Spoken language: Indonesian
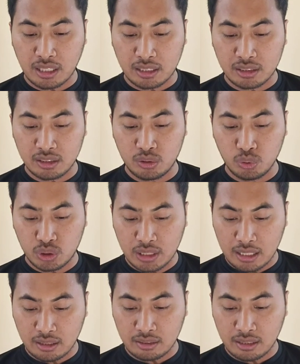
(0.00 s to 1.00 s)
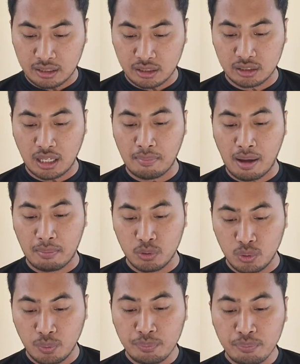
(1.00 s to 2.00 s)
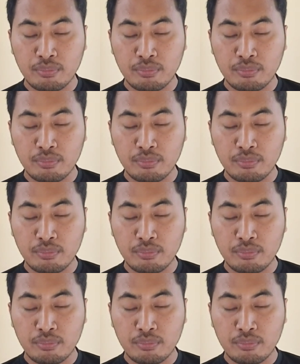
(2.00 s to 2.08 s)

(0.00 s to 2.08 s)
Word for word: saksi dusta tentang sesamamu.